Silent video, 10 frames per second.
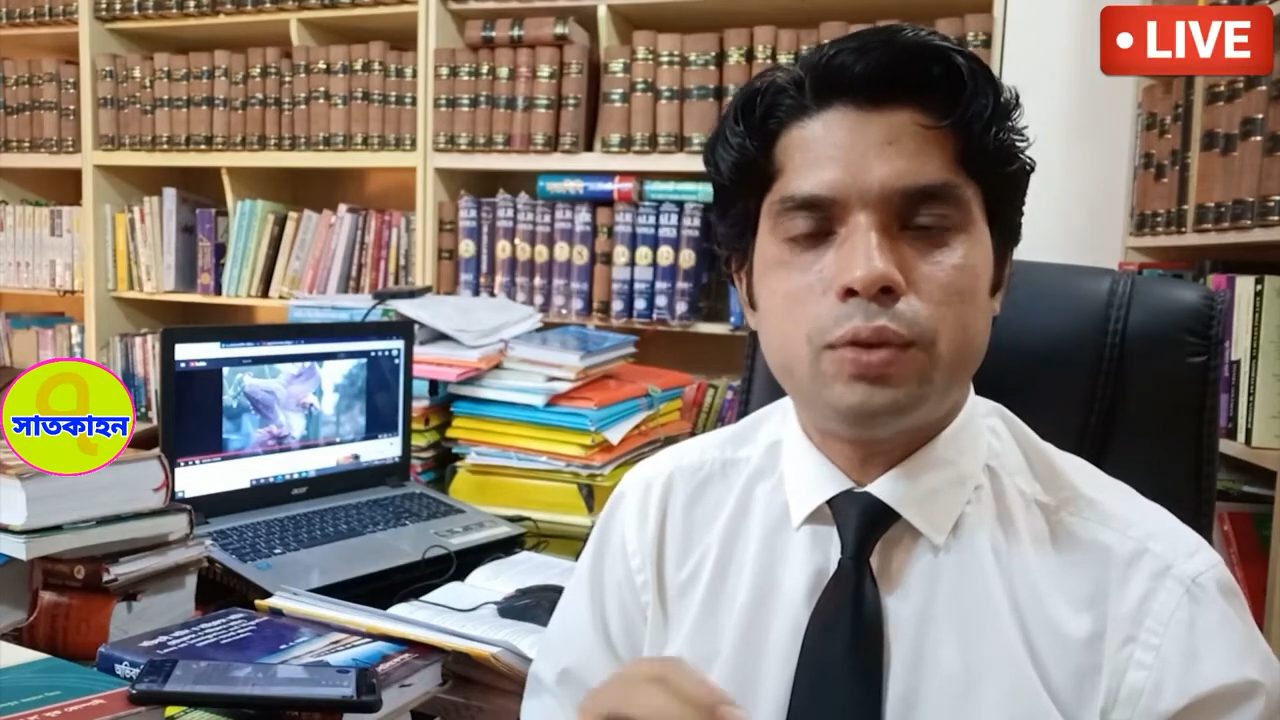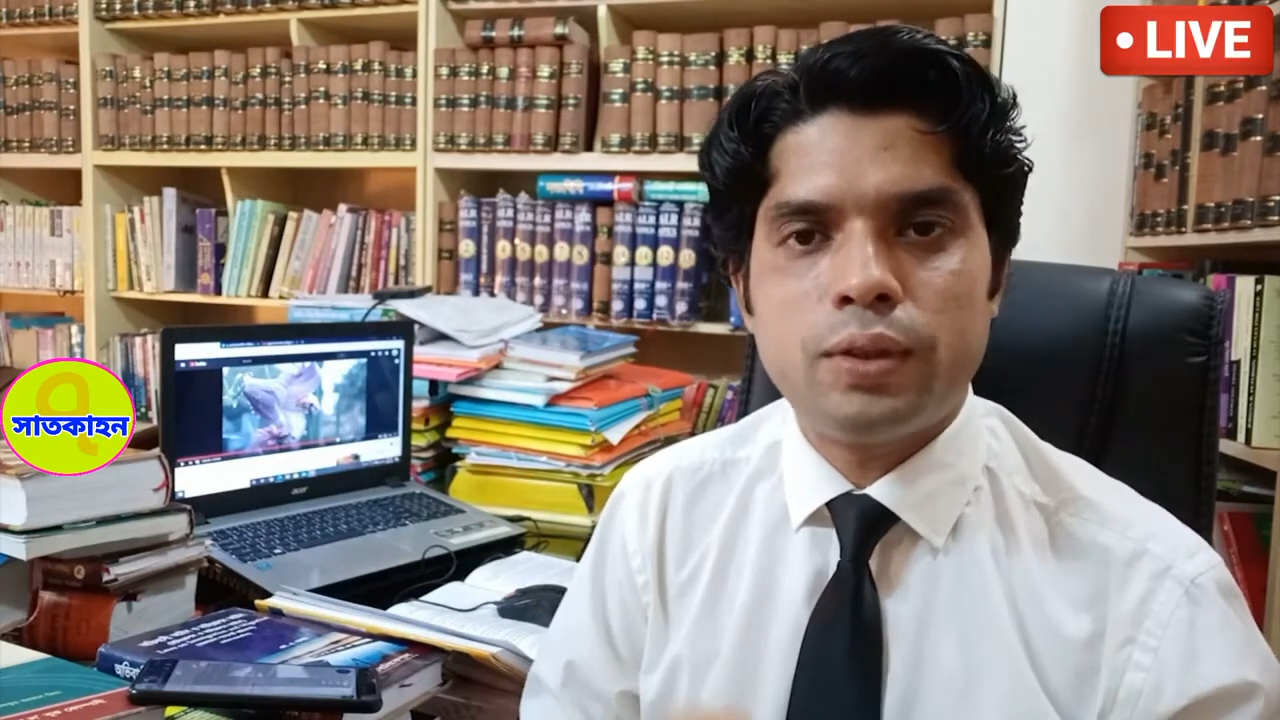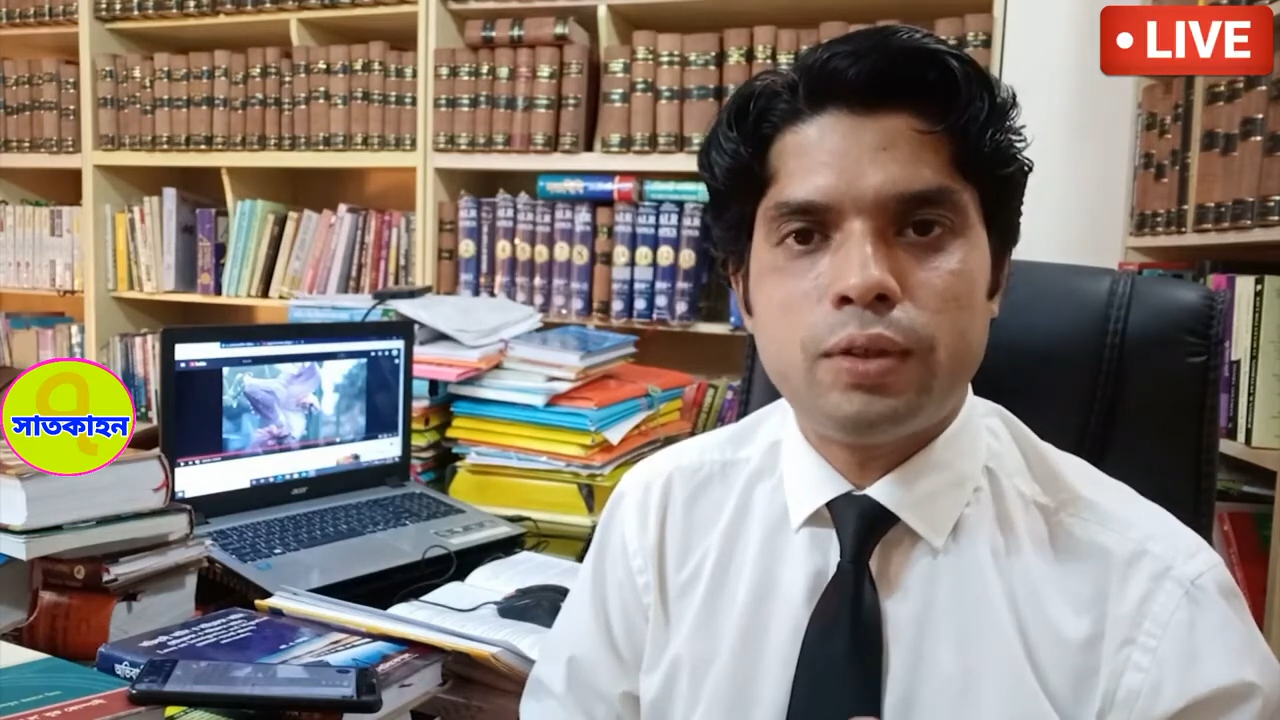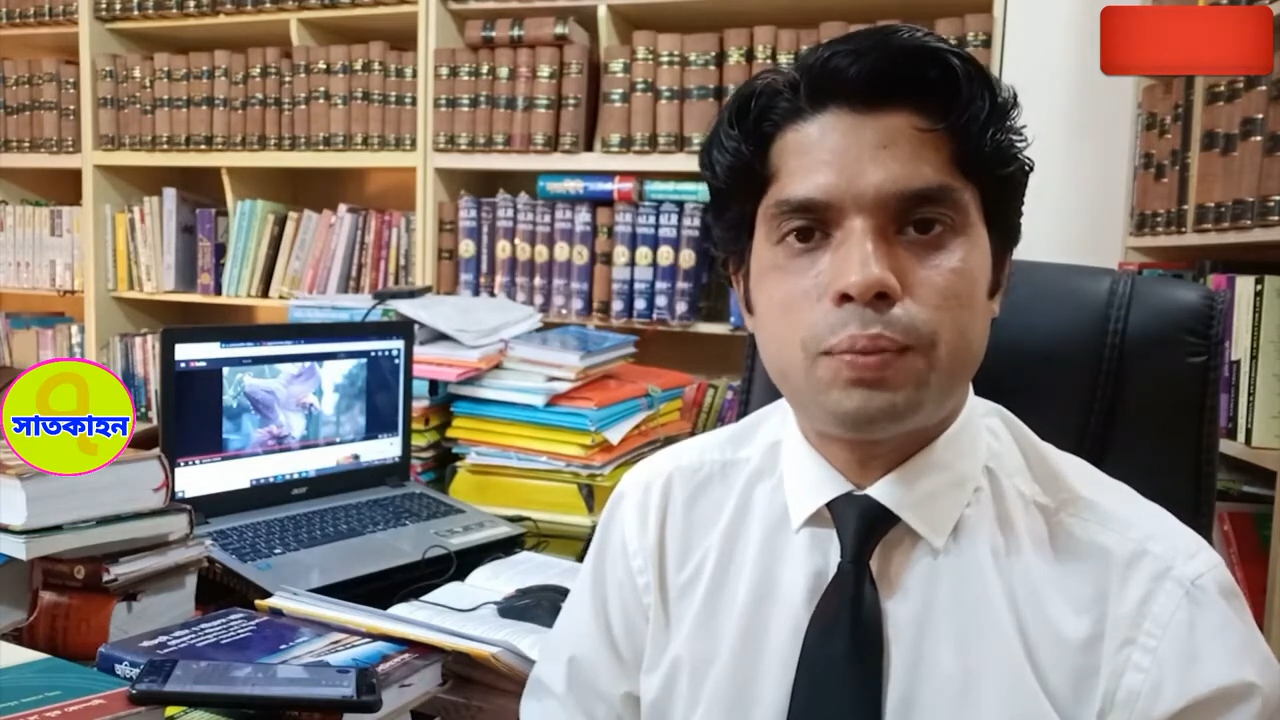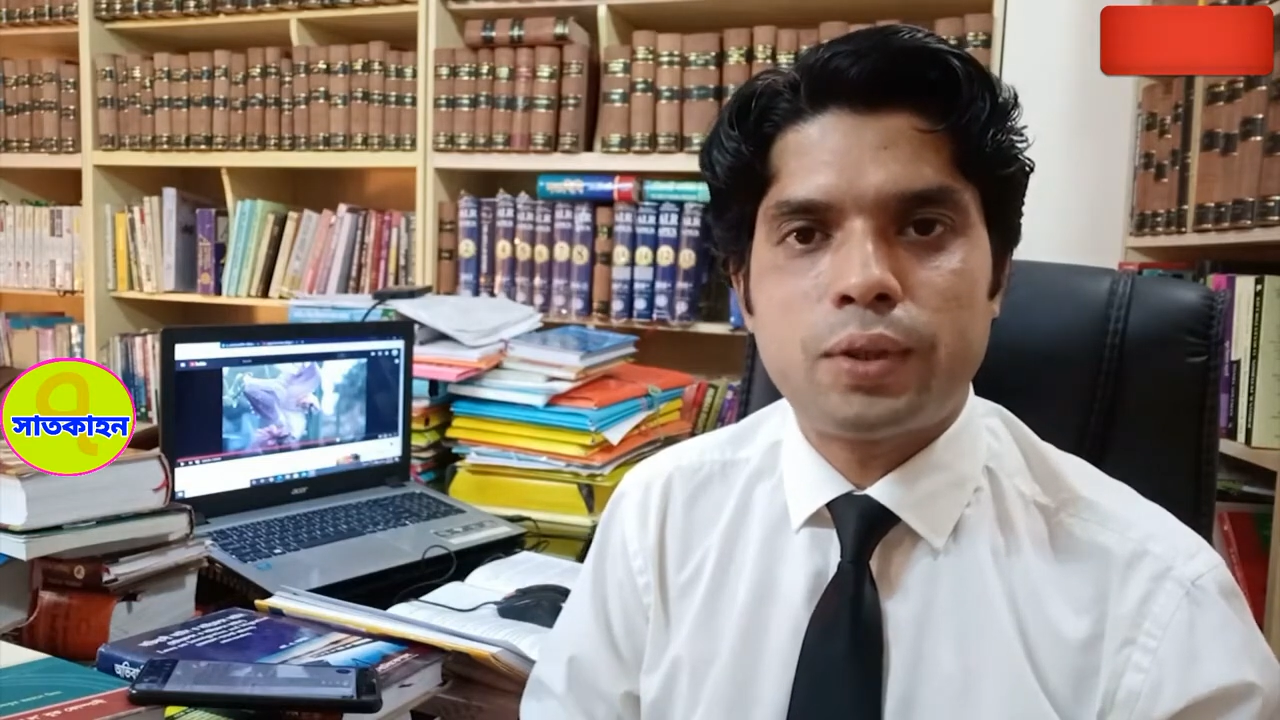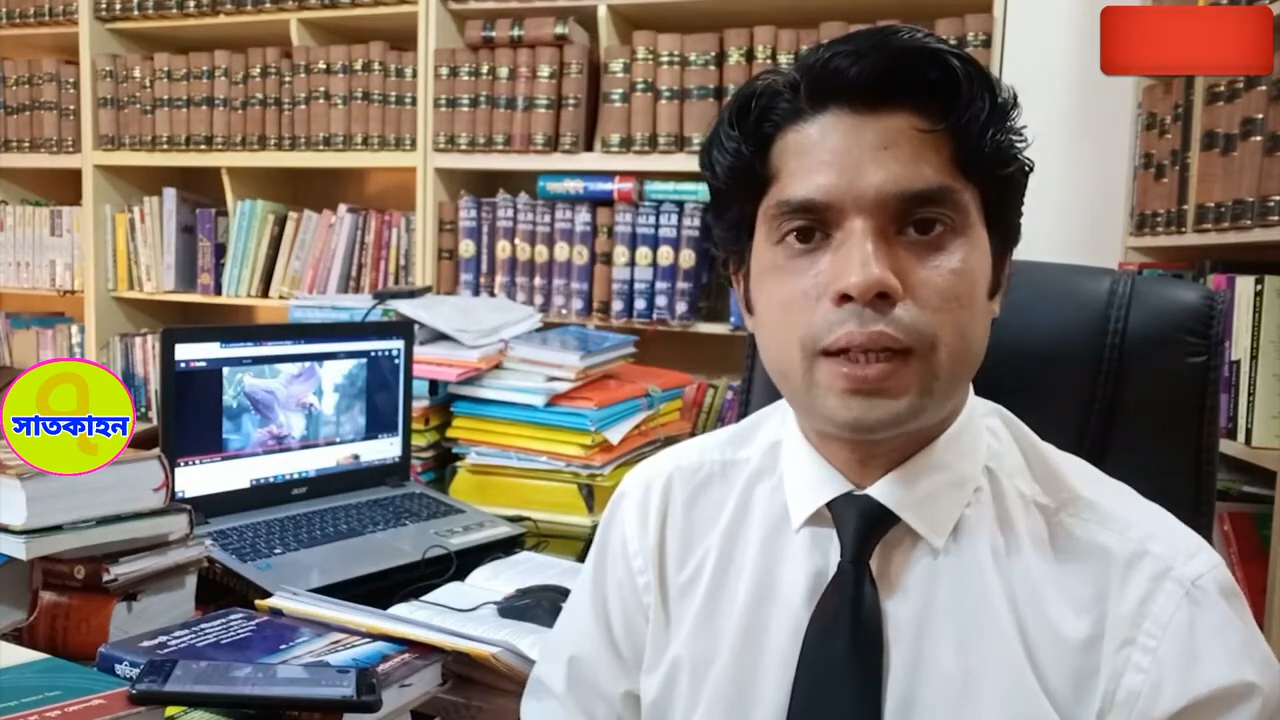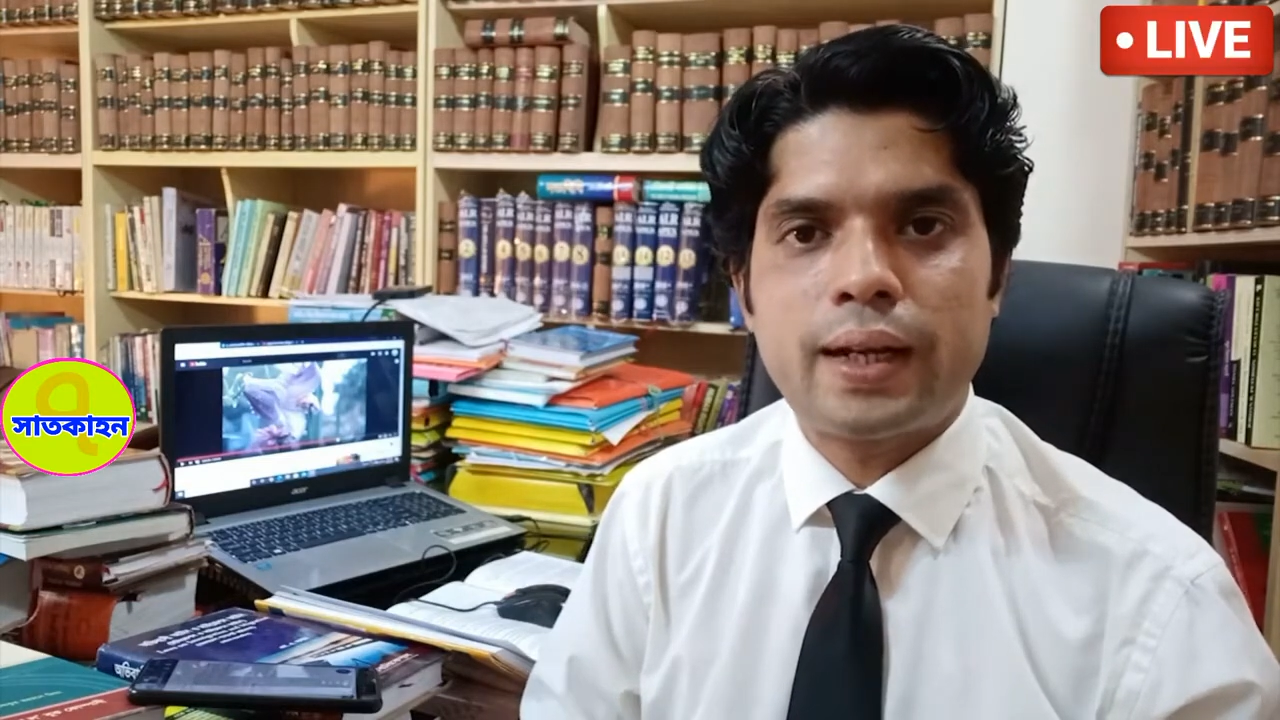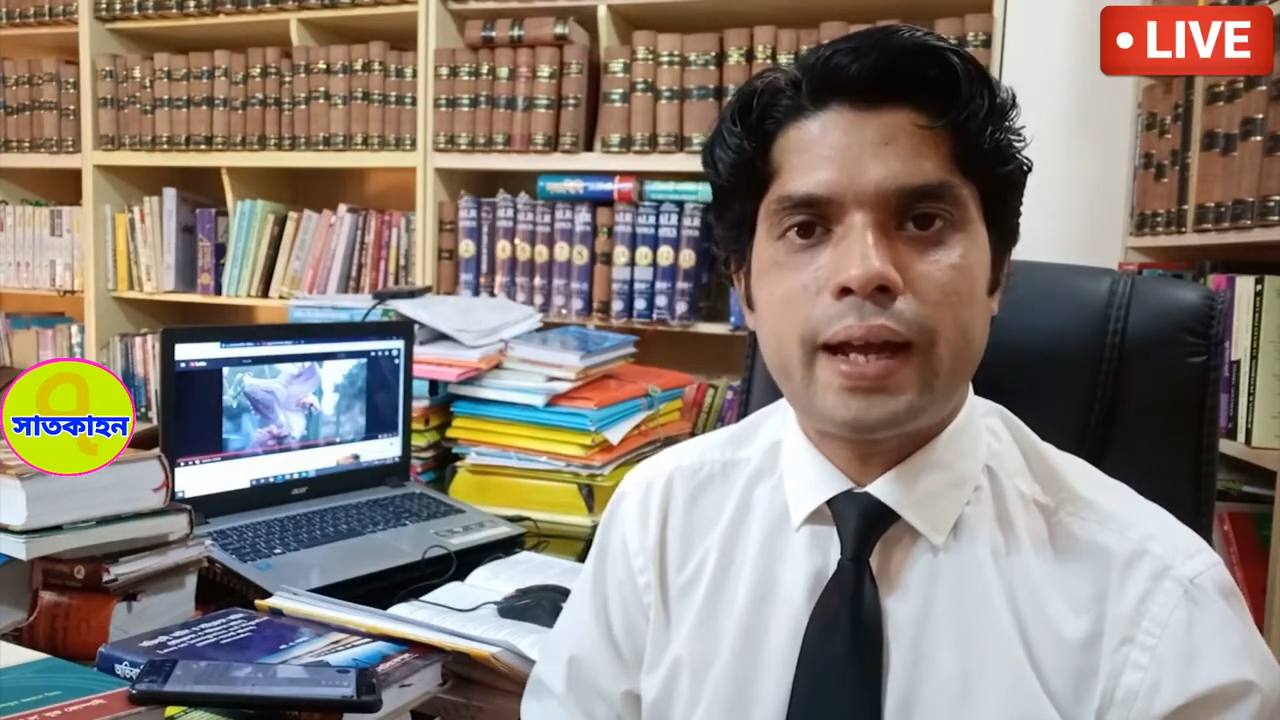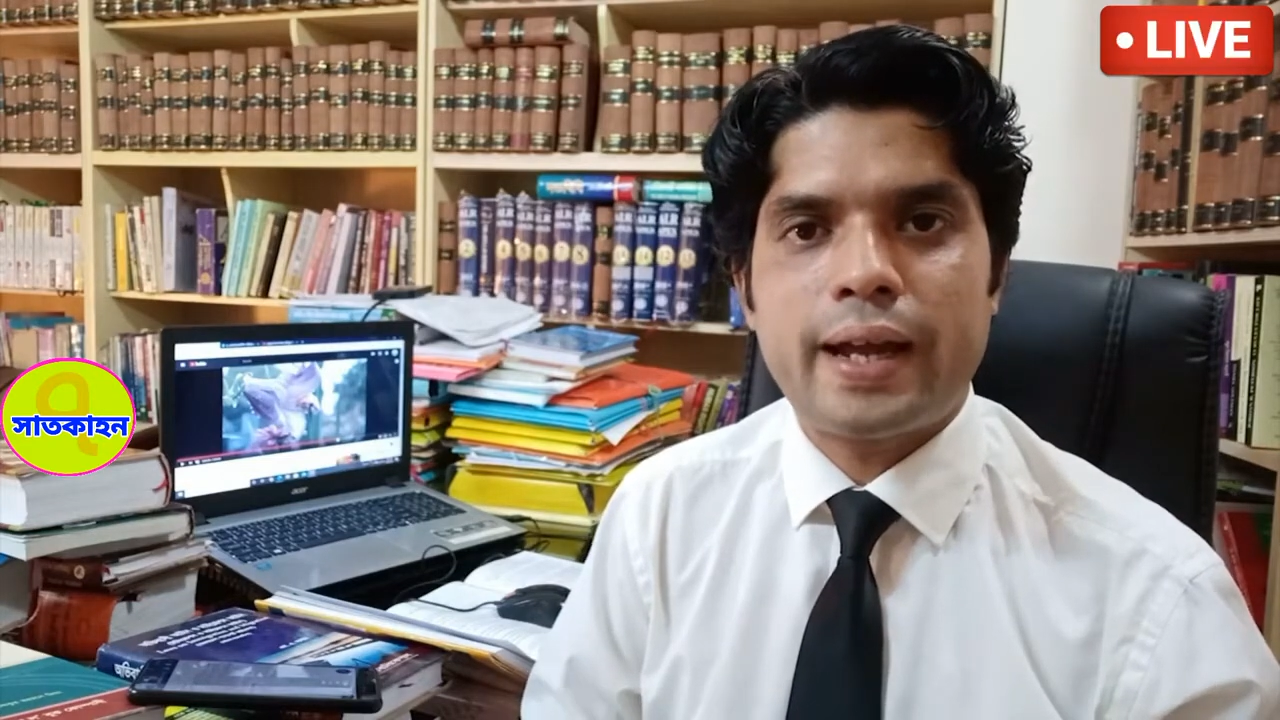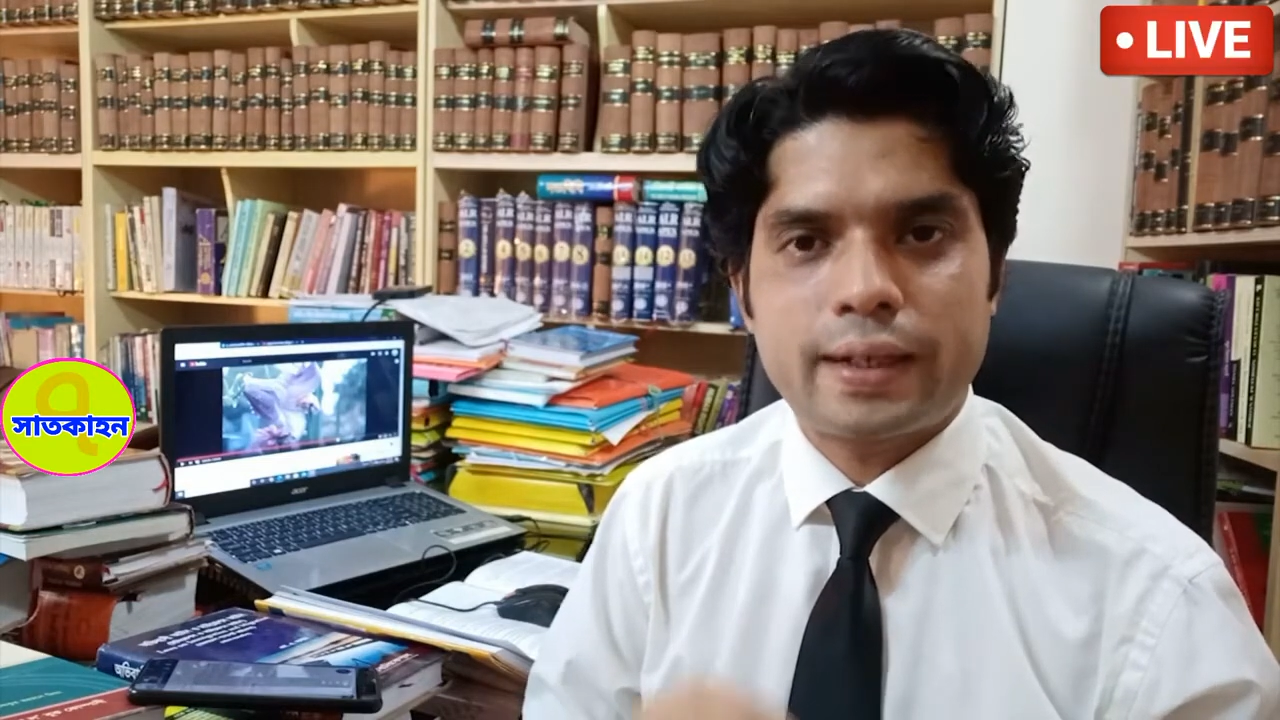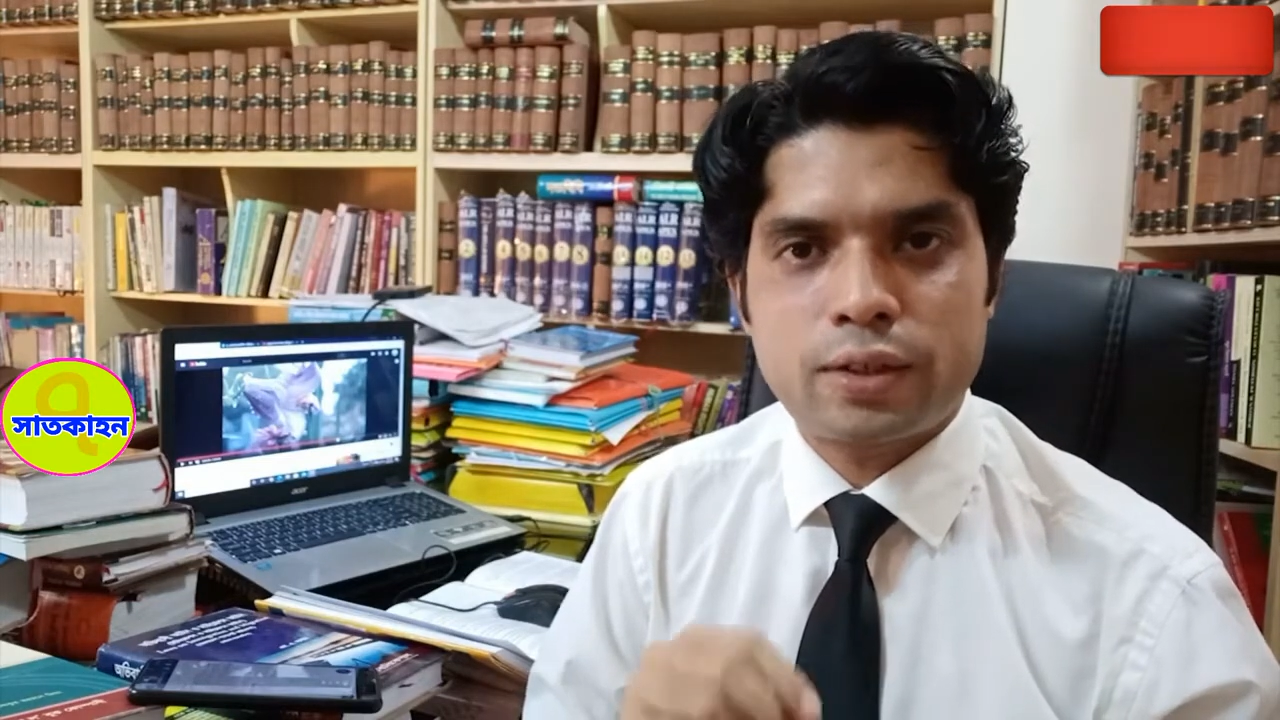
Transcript: দুই উপধারা